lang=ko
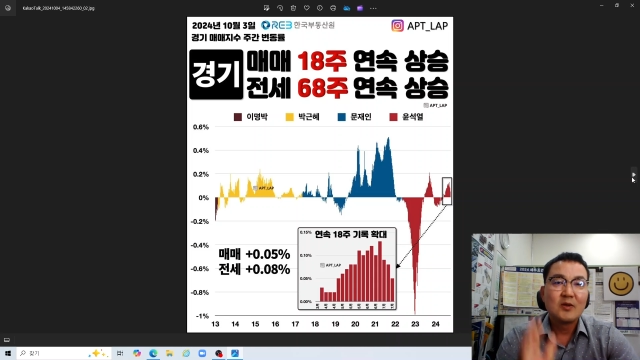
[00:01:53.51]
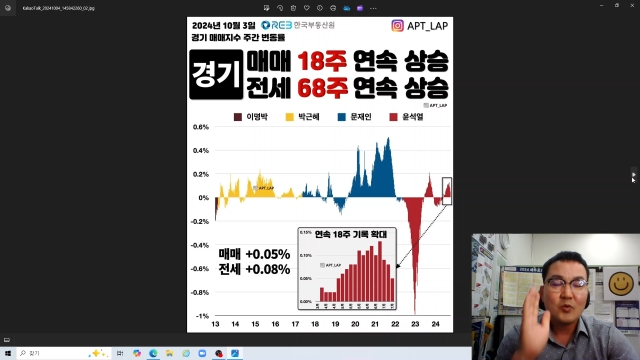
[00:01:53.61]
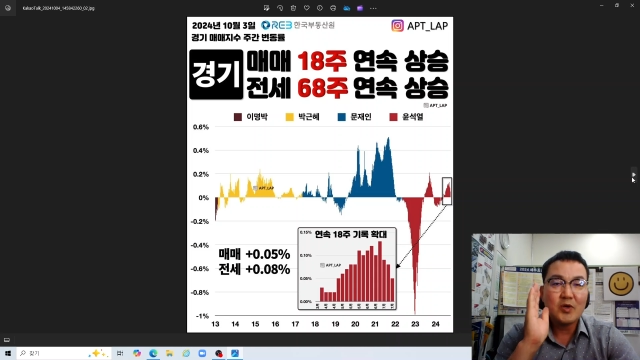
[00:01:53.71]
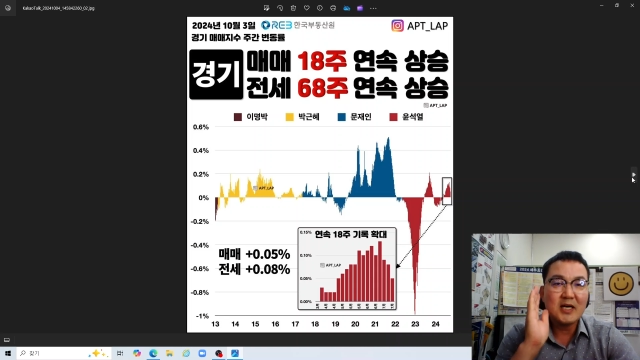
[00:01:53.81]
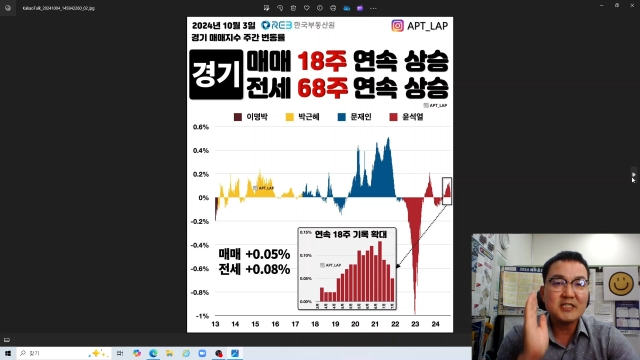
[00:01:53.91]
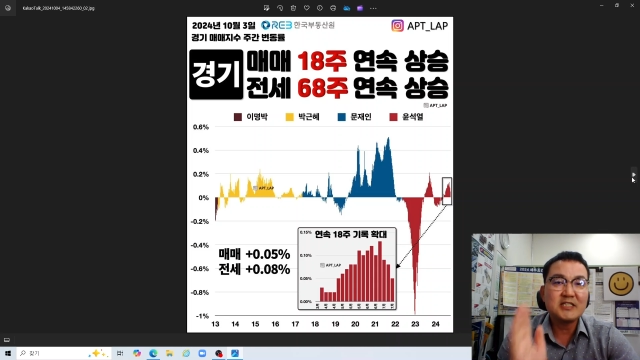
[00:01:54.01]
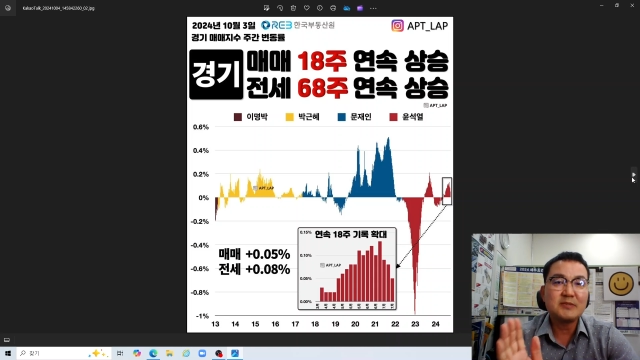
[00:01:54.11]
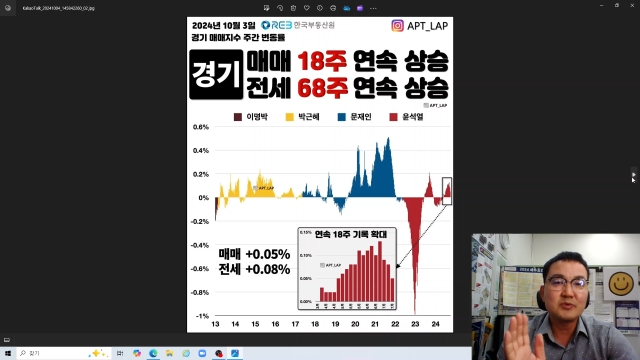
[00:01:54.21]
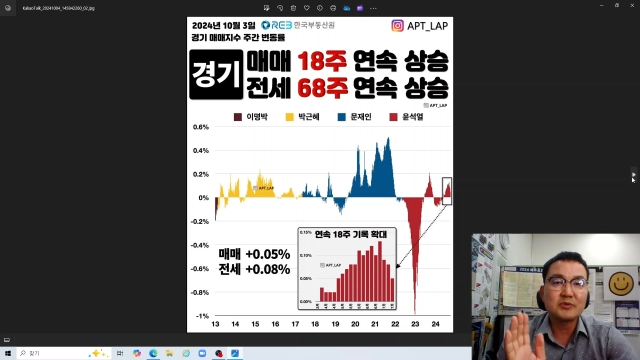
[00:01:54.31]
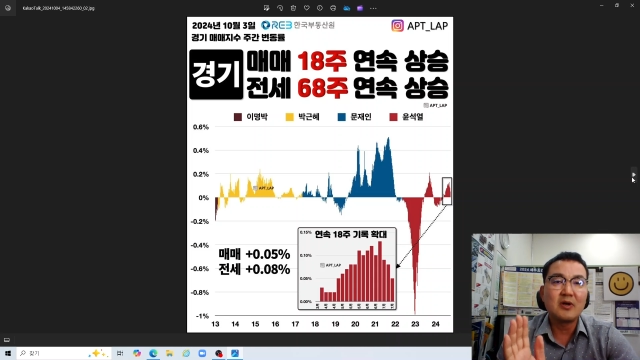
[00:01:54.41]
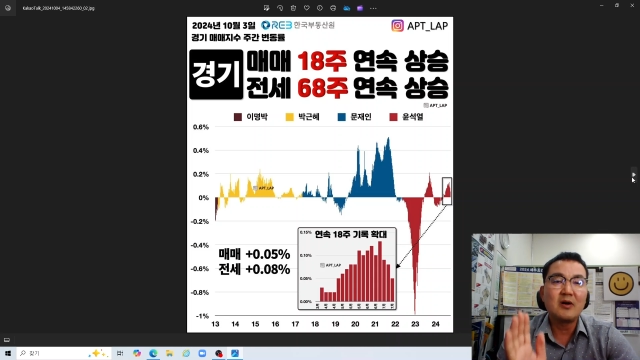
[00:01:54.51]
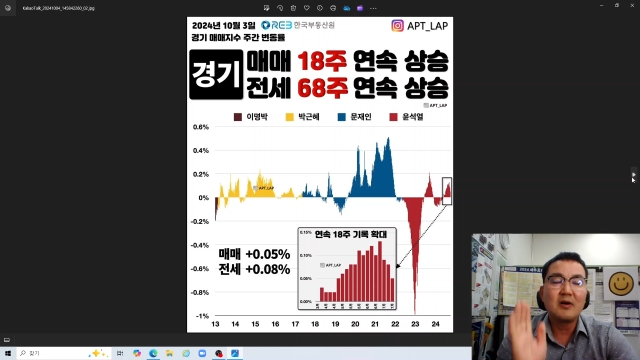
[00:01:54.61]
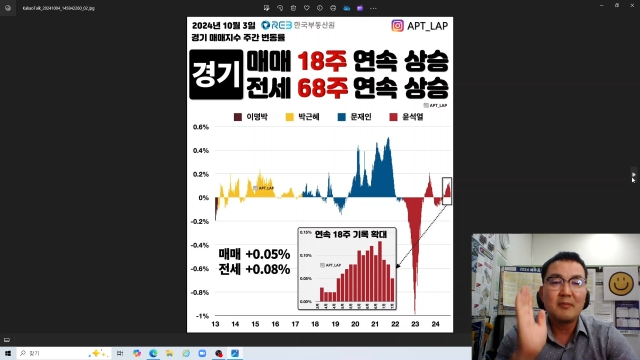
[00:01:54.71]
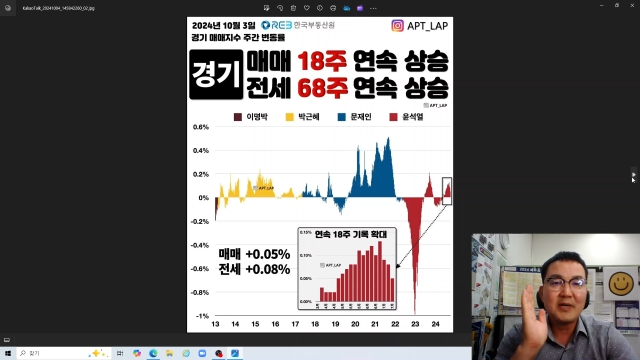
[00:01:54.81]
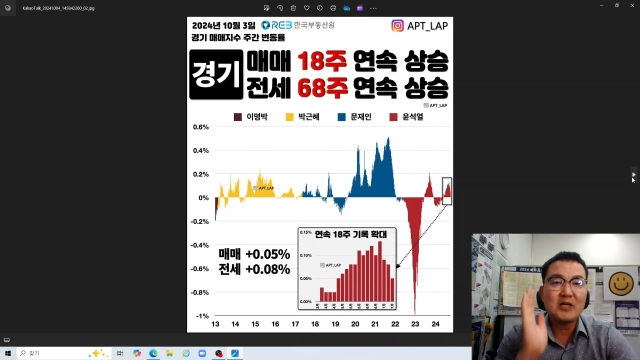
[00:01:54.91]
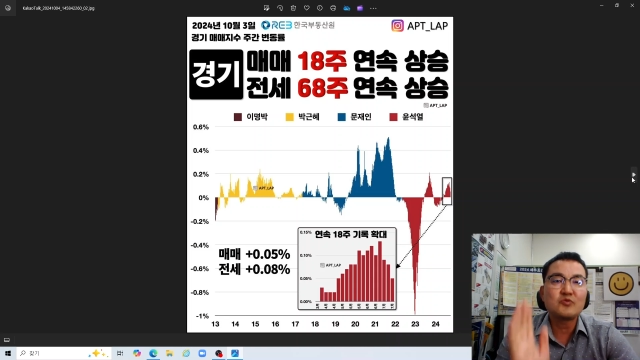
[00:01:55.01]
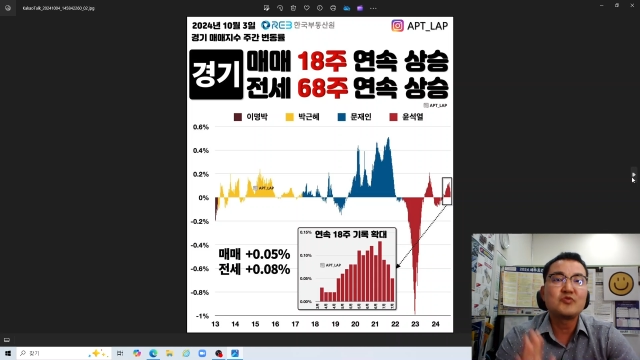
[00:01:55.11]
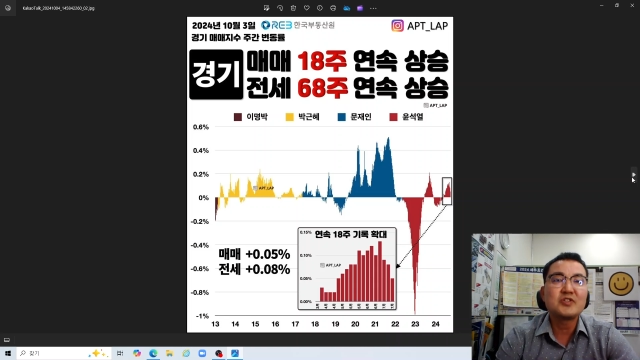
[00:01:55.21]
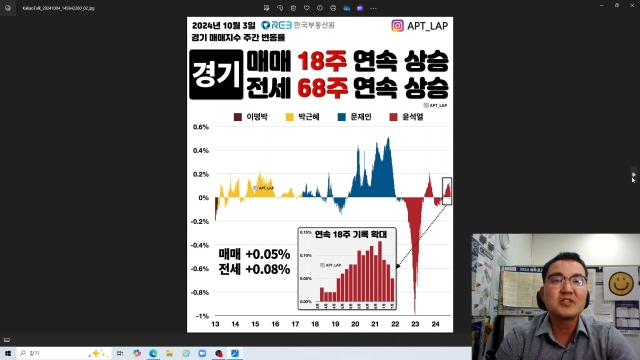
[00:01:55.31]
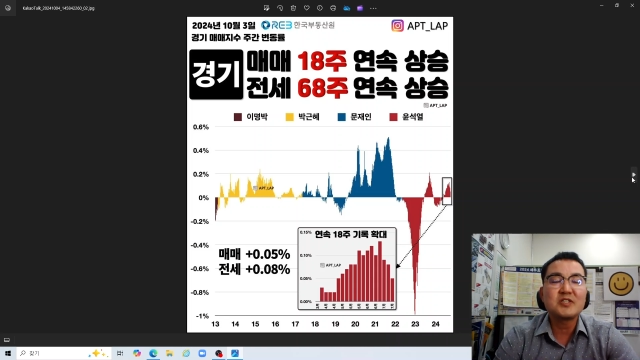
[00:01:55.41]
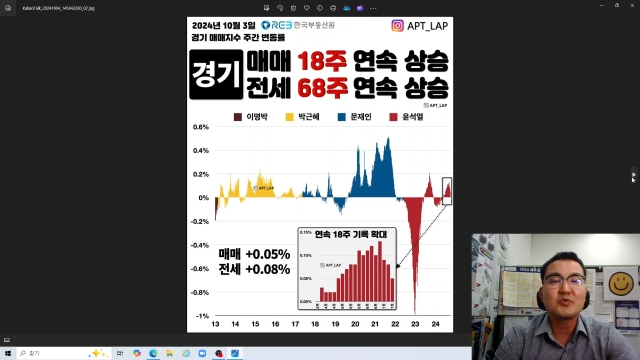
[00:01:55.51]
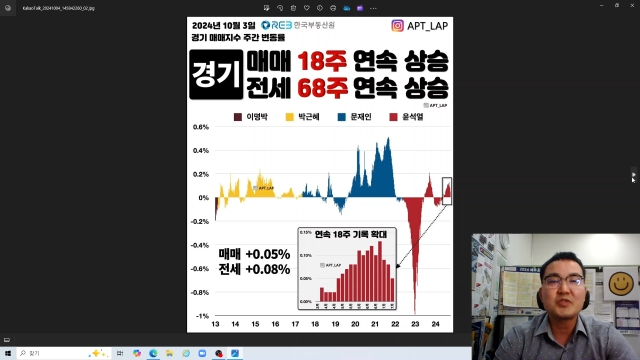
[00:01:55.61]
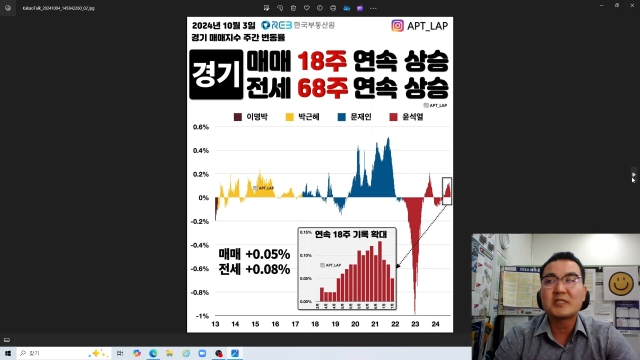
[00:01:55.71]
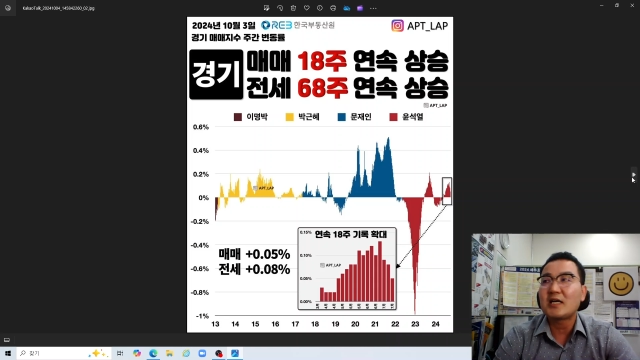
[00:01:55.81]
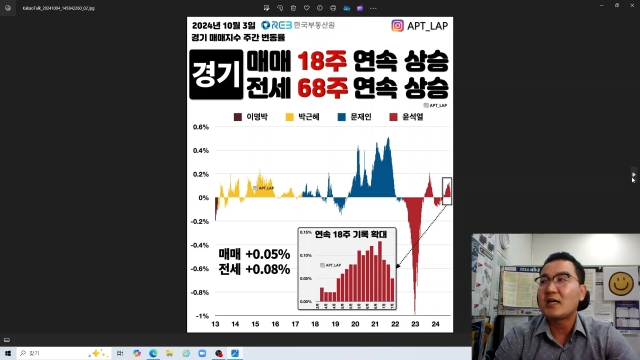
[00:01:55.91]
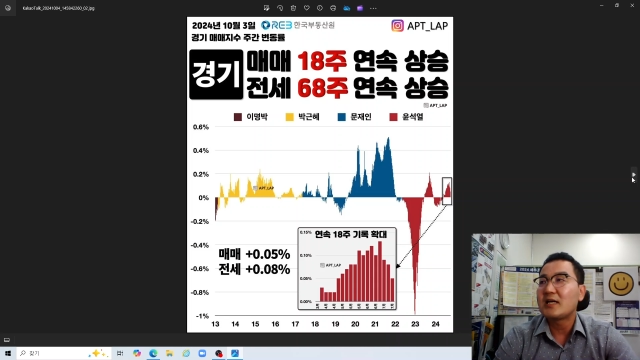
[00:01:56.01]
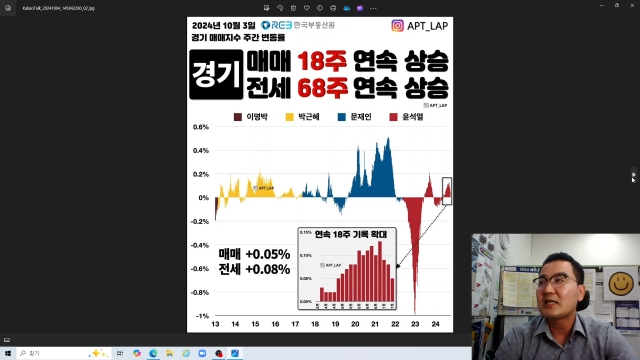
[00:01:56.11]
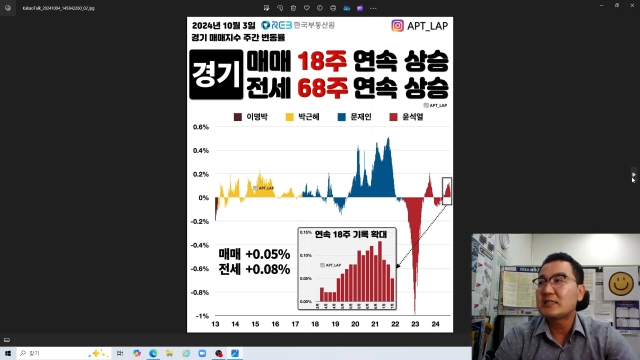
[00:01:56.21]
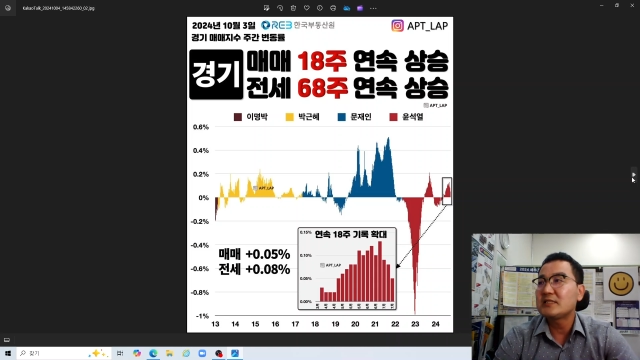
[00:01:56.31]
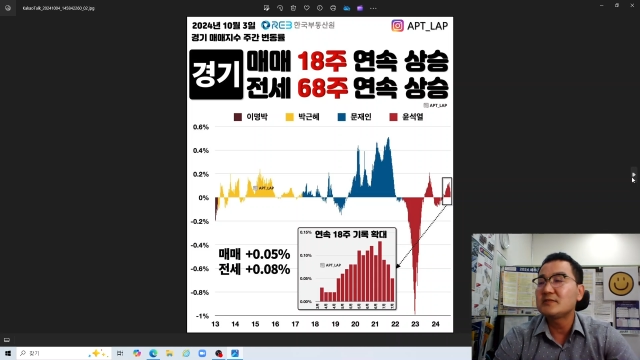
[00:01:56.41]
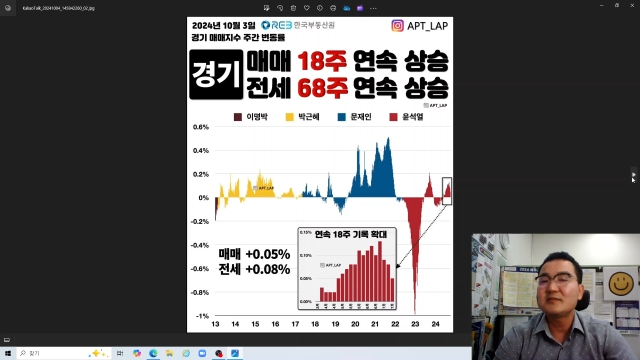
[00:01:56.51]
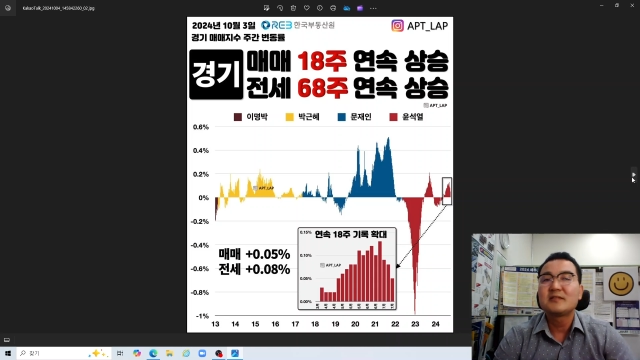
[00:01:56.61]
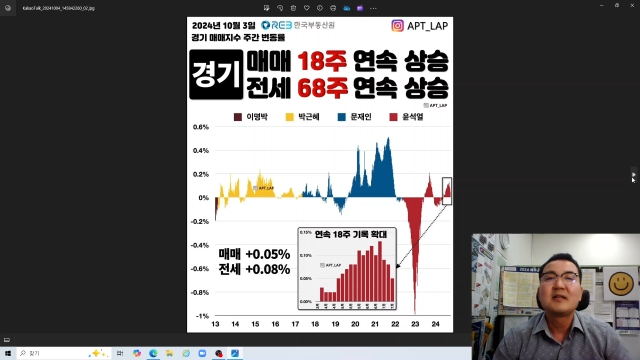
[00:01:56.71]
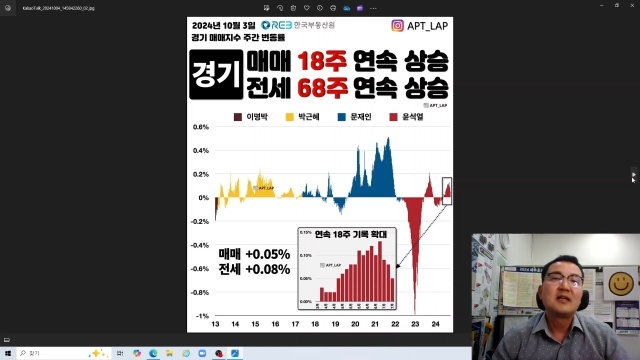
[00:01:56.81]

고양시부터 파주 운정 신도시가 큰